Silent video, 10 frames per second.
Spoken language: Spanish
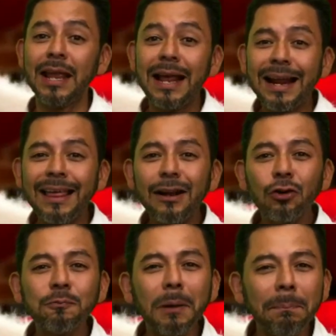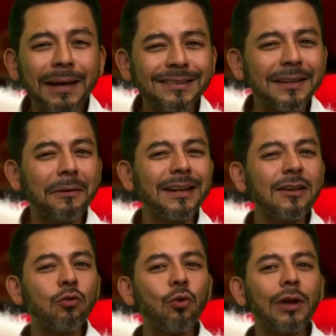La de los papás que van a
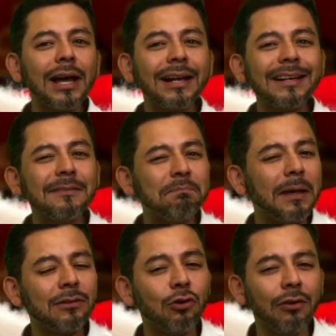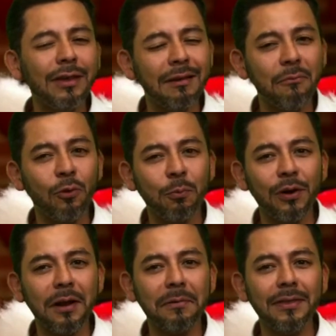inculcar respeto y amor por
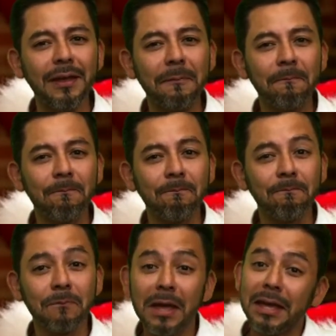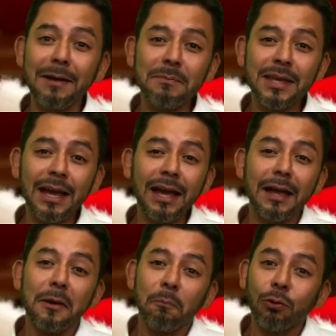la vida. La mía
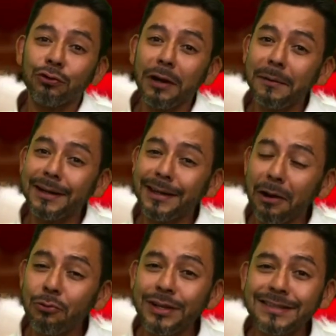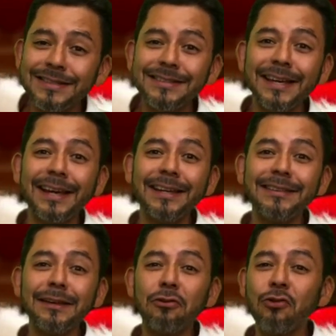por saber que aún existe
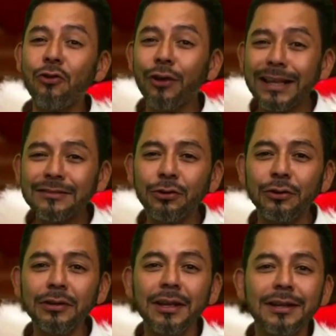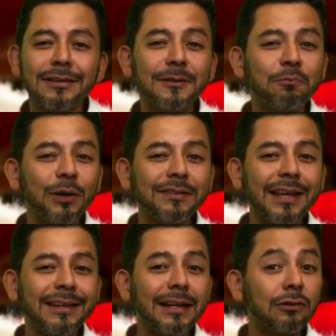gente con corazón dispuesta
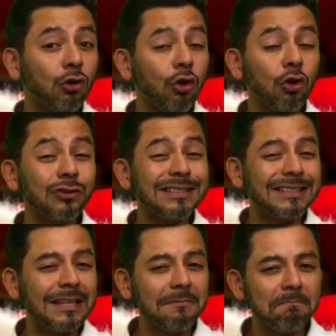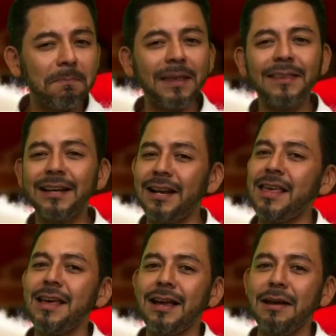a dar todo sin pedir
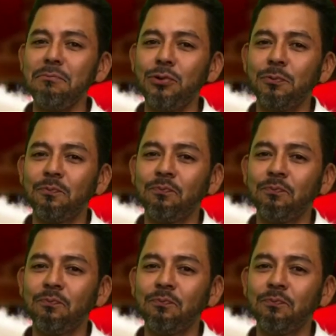nada a cambio.